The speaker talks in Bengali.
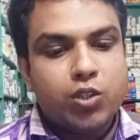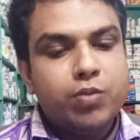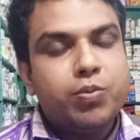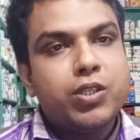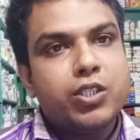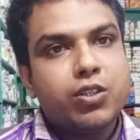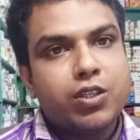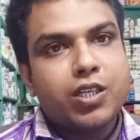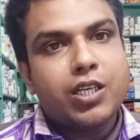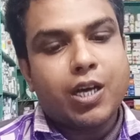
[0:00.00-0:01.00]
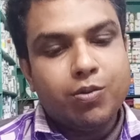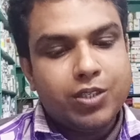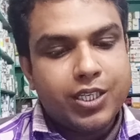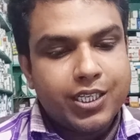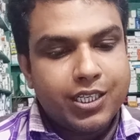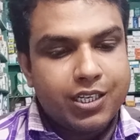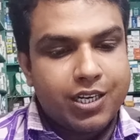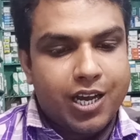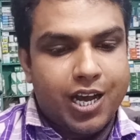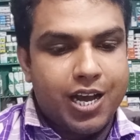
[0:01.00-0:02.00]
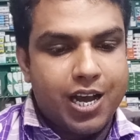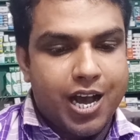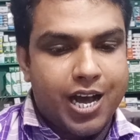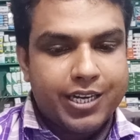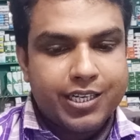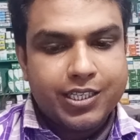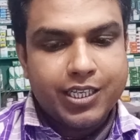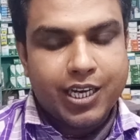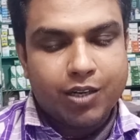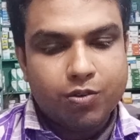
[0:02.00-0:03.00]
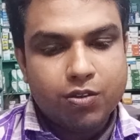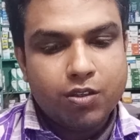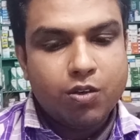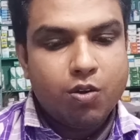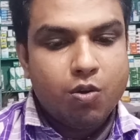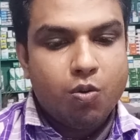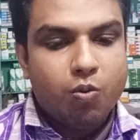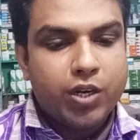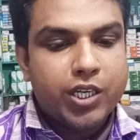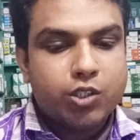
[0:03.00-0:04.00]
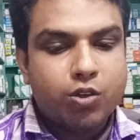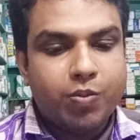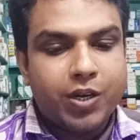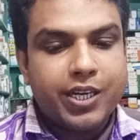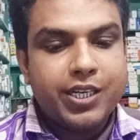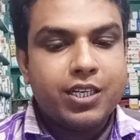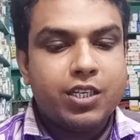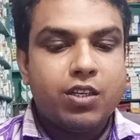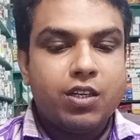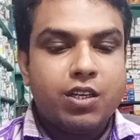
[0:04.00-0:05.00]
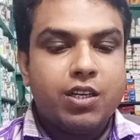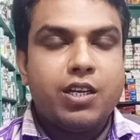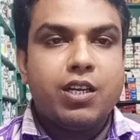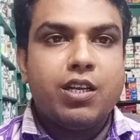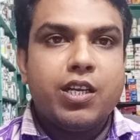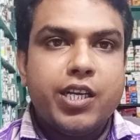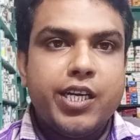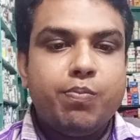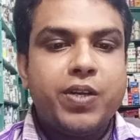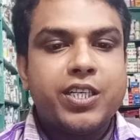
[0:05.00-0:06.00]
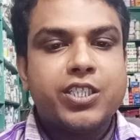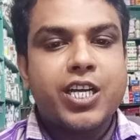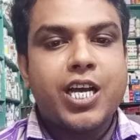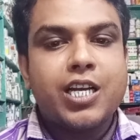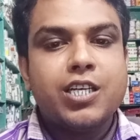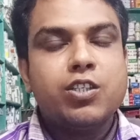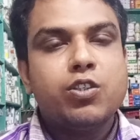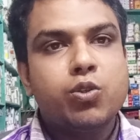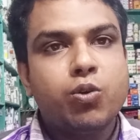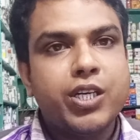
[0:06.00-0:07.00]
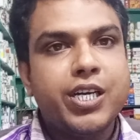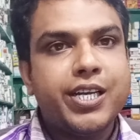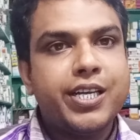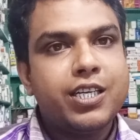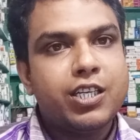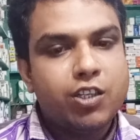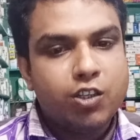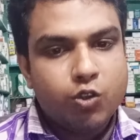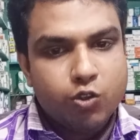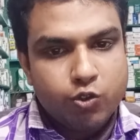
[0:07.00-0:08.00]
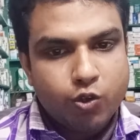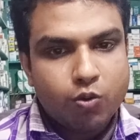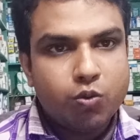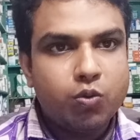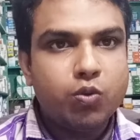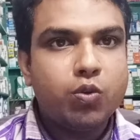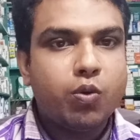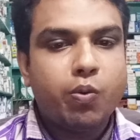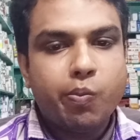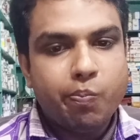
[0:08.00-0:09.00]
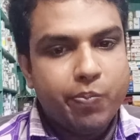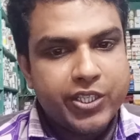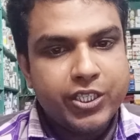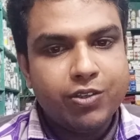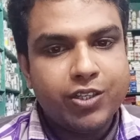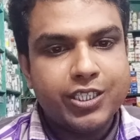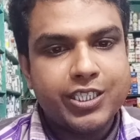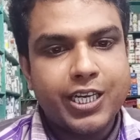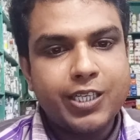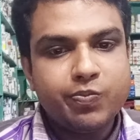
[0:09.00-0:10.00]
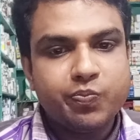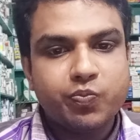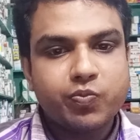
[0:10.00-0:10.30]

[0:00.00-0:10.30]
অতি পরিচ্ছন্নতা দাউদের আরেকটি কারণ অনেক সময় ইনফেকশান শরীরে যখন বেশি হয়ে যায়